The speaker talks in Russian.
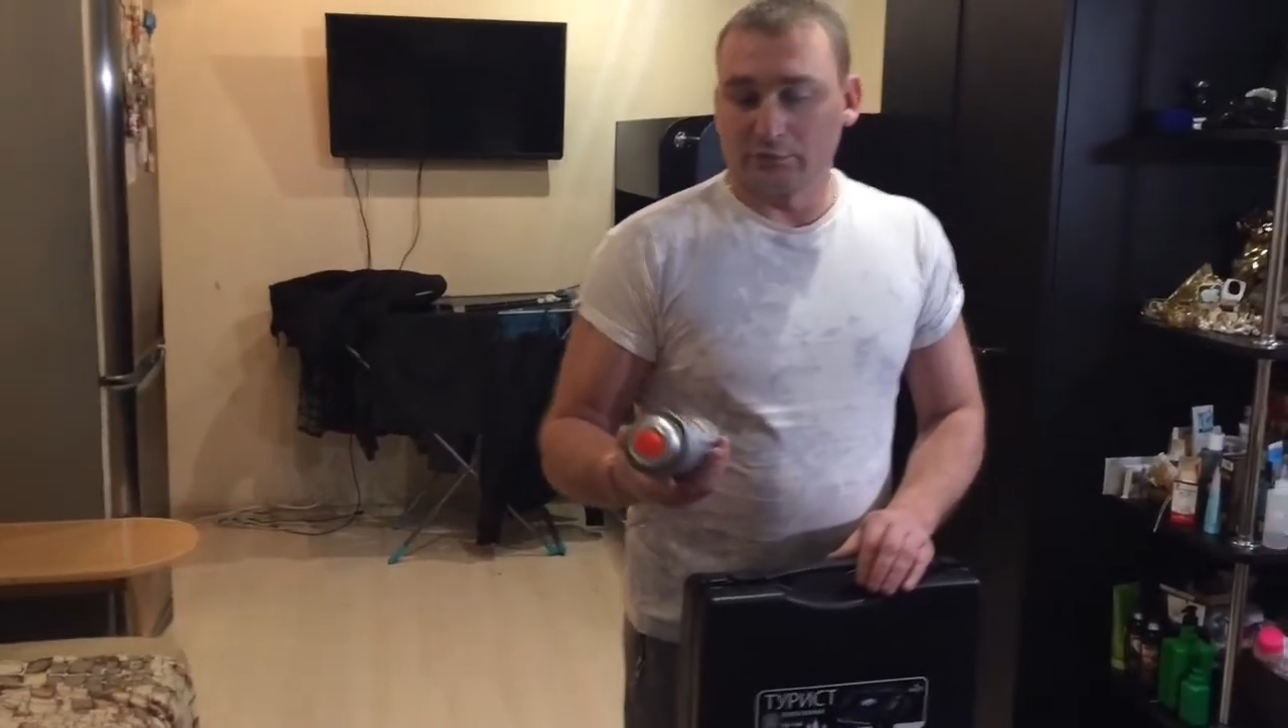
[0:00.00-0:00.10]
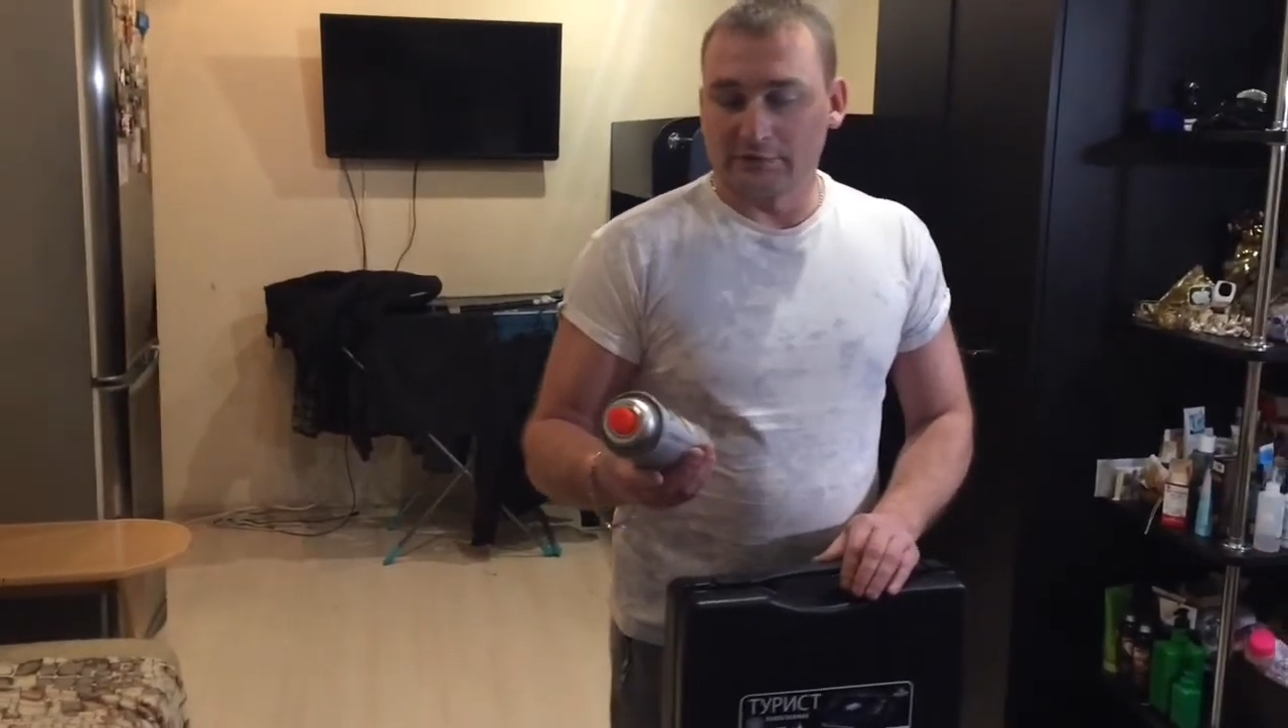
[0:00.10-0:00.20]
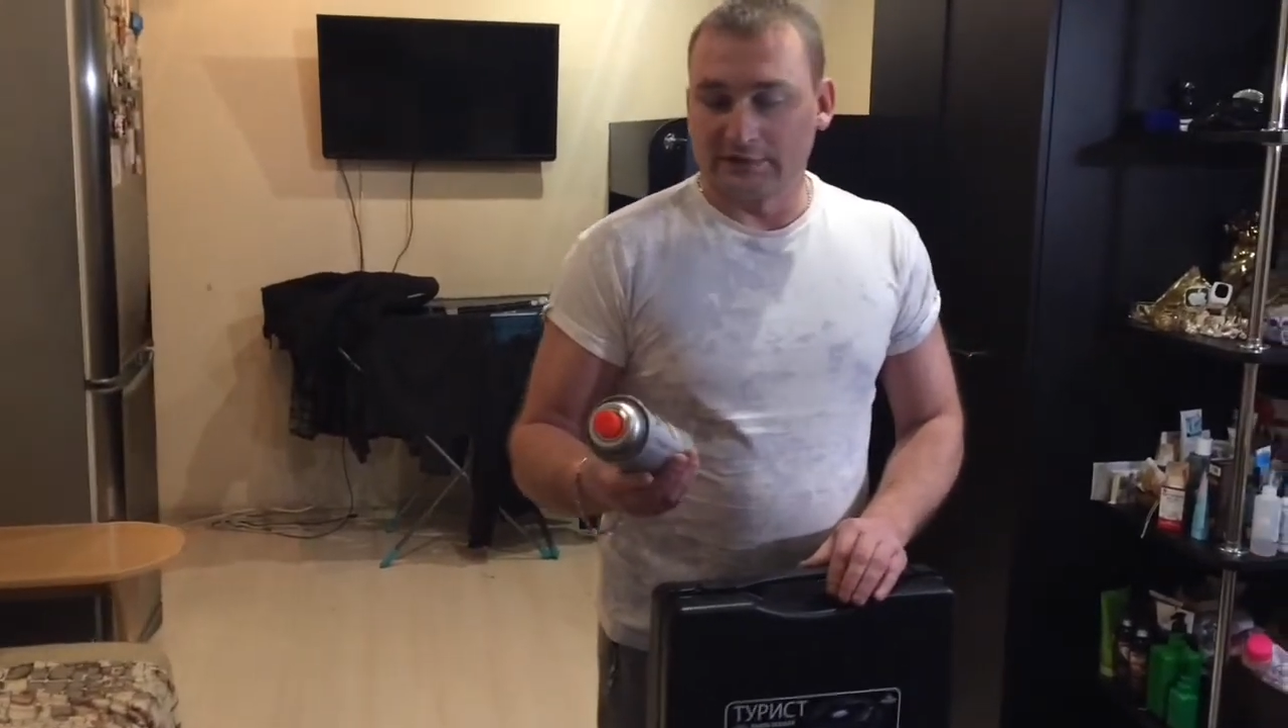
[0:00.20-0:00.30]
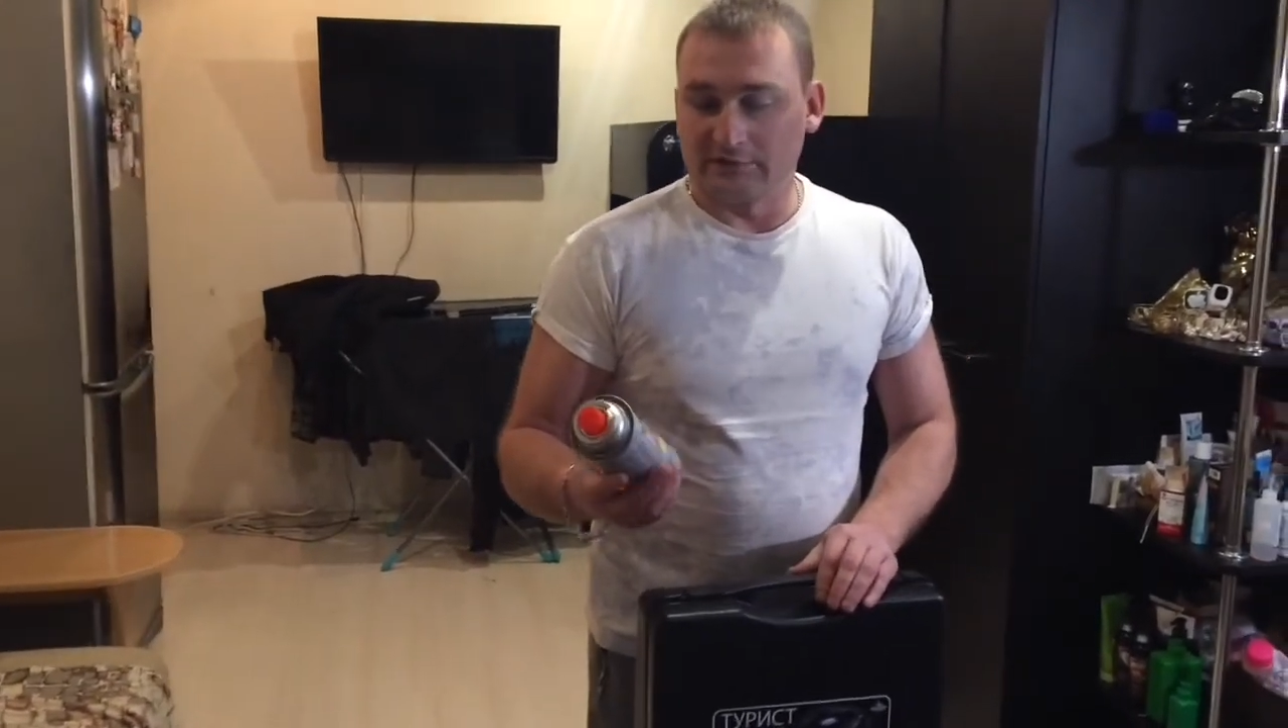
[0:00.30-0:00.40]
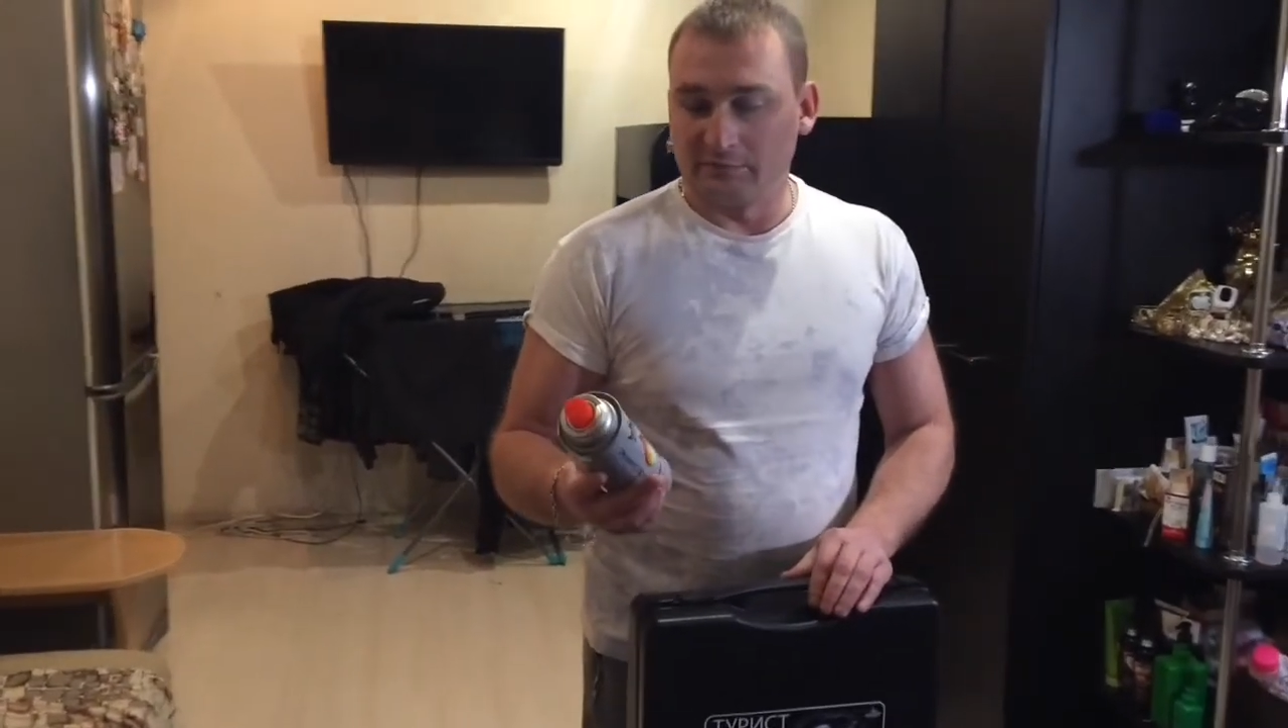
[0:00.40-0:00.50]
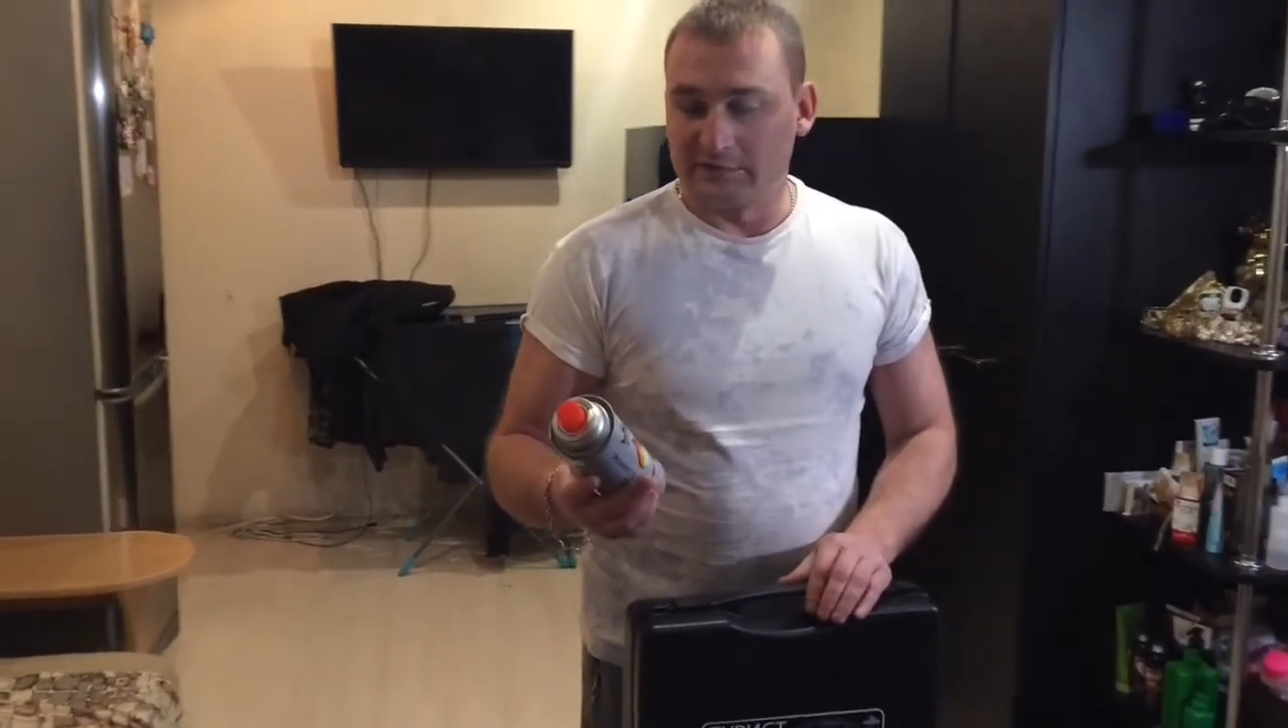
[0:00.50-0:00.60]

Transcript: кто знает, в